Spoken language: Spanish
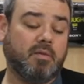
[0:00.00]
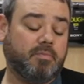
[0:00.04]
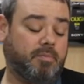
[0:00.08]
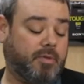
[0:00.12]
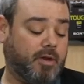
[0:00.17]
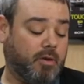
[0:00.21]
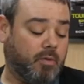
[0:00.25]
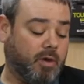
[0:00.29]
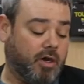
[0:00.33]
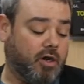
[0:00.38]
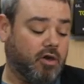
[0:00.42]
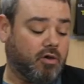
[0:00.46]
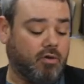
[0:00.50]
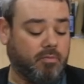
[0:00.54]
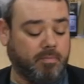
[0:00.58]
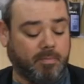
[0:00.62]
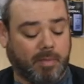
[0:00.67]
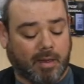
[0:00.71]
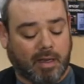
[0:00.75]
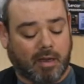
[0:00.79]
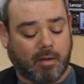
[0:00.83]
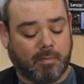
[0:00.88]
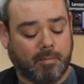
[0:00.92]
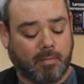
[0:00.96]
Pero bueno,
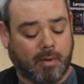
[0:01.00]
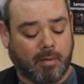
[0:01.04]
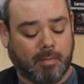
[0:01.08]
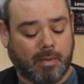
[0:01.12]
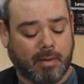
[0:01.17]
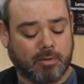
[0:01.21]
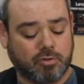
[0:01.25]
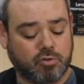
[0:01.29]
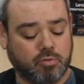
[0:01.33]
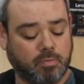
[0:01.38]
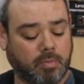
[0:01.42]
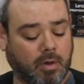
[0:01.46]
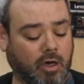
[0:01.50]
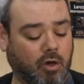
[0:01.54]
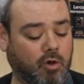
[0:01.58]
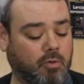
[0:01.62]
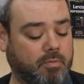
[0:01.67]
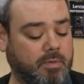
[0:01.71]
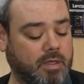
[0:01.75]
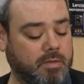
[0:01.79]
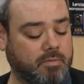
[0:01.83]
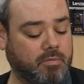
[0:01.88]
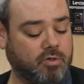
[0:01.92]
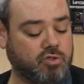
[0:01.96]
vamos un poco a lo
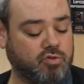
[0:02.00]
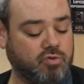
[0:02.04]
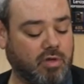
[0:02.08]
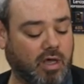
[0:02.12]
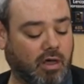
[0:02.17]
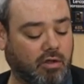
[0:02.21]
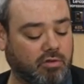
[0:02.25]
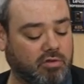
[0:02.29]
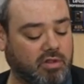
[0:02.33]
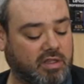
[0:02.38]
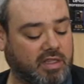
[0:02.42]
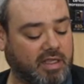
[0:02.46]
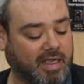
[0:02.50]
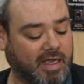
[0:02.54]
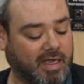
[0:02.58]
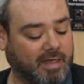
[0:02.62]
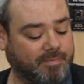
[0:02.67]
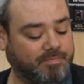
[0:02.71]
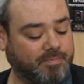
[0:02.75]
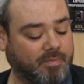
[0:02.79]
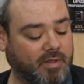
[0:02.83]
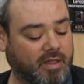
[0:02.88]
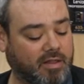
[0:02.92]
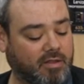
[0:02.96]
mismo, es una
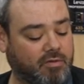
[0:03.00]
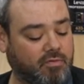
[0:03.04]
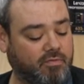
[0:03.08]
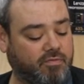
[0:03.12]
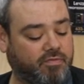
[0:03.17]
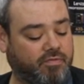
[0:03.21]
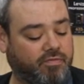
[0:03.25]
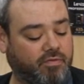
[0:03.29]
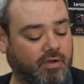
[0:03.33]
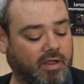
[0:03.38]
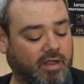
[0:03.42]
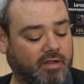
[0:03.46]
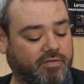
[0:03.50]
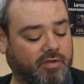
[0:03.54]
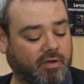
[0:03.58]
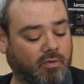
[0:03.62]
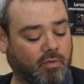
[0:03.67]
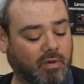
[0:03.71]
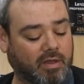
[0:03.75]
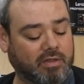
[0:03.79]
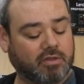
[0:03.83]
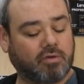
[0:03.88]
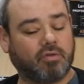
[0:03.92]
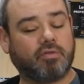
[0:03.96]
óptica
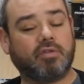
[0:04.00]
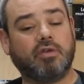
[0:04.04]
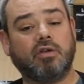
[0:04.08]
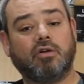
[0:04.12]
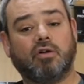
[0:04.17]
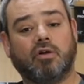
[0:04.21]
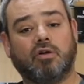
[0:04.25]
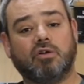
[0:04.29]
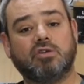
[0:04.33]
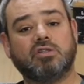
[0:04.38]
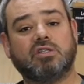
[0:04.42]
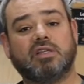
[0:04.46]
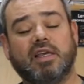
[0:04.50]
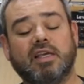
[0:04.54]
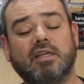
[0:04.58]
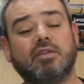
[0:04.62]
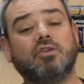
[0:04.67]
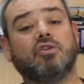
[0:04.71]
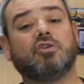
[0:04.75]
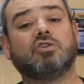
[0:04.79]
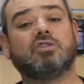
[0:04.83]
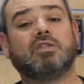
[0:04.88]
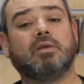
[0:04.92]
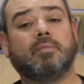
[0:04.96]
F4 5.6,
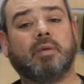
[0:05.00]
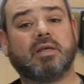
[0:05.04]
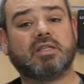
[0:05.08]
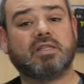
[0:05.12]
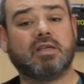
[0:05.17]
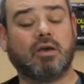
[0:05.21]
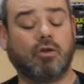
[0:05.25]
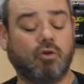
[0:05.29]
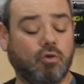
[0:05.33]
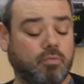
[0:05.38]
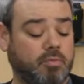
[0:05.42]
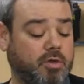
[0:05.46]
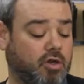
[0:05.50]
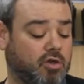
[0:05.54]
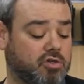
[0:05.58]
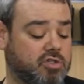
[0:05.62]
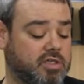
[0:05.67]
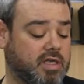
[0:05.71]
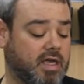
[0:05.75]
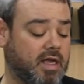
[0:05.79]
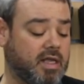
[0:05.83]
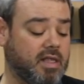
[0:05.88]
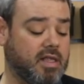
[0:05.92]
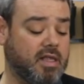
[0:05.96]
no es demasiado
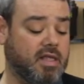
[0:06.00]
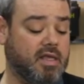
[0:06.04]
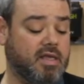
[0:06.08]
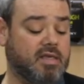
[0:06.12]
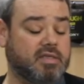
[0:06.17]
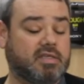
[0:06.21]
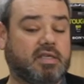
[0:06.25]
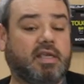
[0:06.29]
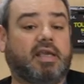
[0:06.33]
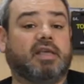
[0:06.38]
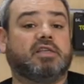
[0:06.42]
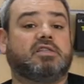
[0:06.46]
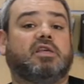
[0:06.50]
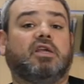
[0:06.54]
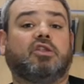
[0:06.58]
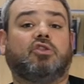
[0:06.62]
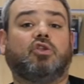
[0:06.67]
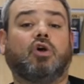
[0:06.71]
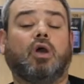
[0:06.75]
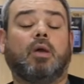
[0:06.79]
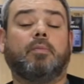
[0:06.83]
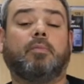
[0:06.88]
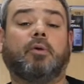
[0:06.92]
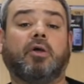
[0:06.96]
luminosa, sí que es
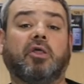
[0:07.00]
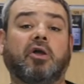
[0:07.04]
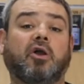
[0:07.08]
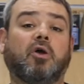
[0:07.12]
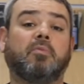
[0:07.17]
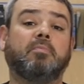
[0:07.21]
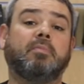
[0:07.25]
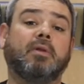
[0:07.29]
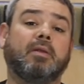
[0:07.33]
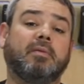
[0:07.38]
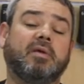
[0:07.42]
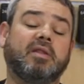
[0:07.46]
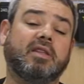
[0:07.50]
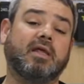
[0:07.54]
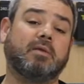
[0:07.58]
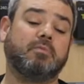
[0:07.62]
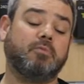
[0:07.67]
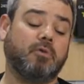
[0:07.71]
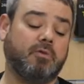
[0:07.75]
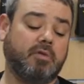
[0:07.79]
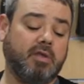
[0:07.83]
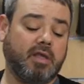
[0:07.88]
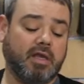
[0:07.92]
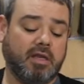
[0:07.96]
cierto que puede complementar
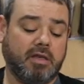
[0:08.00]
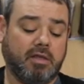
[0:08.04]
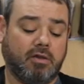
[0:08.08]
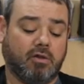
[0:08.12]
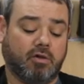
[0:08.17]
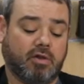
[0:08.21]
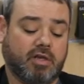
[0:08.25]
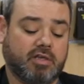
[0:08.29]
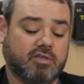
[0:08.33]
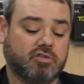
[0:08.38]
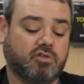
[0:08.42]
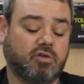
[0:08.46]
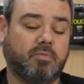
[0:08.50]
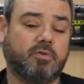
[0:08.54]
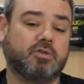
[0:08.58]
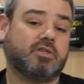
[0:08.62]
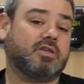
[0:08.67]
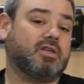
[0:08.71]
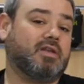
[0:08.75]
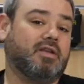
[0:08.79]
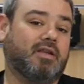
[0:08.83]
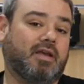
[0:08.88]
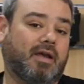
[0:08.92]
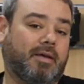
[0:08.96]
muy bien y con esto,
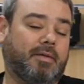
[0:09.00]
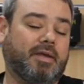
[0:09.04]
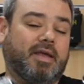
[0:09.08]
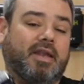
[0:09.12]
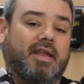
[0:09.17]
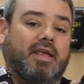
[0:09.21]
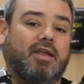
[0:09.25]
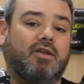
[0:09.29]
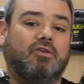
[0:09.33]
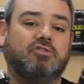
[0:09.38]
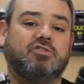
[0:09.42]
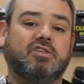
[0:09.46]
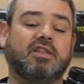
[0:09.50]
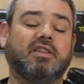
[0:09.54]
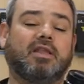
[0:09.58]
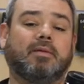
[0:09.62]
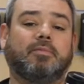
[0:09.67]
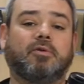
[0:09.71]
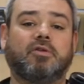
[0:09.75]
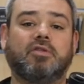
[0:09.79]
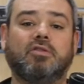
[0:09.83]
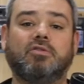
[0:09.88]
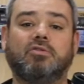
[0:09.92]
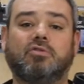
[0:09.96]
pues a ver, el
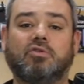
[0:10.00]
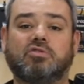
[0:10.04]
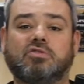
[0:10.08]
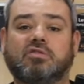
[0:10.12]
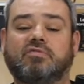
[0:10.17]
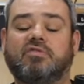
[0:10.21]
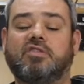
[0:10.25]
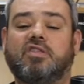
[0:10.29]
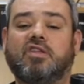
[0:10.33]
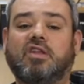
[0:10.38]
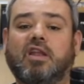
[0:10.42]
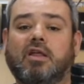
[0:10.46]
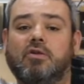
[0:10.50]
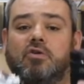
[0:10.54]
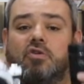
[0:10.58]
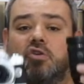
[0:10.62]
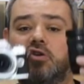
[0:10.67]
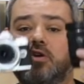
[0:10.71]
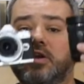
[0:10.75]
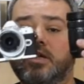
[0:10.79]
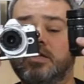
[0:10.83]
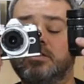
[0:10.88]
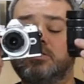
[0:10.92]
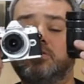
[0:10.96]
80% de los aficionados
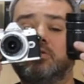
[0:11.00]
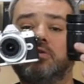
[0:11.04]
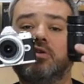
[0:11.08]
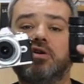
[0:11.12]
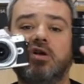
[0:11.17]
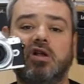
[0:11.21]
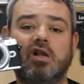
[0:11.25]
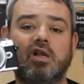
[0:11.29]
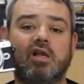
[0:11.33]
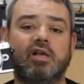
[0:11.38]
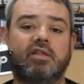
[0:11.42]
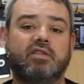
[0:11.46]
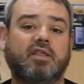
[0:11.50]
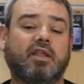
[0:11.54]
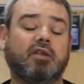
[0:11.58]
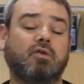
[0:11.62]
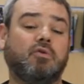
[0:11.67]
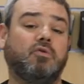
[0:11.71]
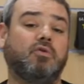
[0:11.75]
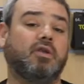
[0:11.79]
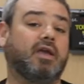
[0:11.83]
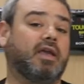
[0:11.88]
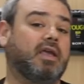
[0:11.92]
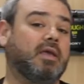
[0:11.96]
con esto
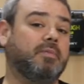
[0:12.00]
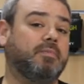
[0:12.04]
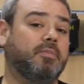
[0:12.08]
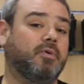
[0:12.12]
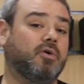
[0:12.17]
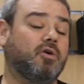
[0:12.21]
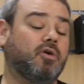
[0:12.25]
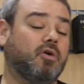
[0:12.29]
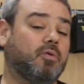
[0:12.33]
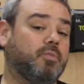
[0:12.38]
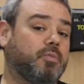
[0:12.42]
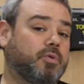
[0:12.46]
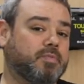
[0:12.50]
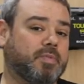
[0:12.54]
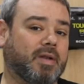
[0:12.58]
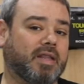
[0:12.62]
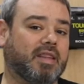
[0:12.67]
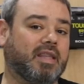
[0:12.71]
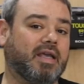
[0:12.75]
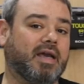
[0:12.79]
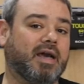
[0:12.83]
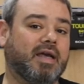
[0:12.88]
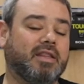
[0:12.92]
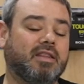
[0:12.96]
tienen un equipo pues
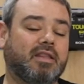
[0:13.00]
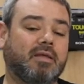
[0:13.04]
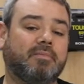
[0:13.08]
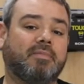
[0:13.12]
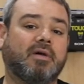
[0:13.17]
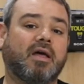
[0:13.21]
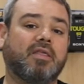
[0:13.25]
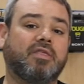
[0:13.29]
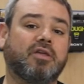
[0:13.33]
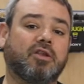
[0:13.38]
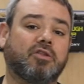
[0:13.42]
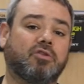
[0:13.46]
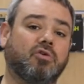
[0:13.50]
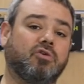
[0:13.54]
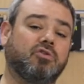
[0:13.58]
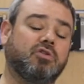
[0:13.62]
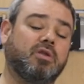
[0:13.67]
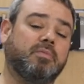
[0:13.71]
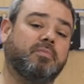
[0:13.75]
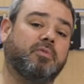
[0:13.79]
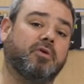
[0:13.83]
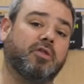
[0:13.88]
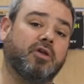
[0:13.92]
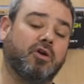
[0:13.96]
prácticamente para hacer todo
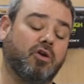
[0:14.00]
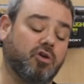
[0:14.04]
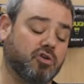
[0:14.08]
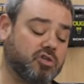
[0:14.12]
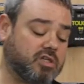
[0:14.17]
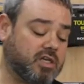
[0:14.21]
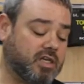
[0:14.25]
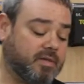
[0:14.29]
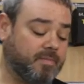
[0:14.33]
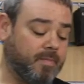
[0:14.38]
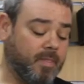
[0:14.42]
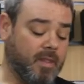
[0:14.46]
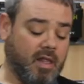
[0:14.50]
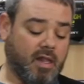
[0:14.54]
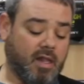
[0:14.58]
tipo de cosas.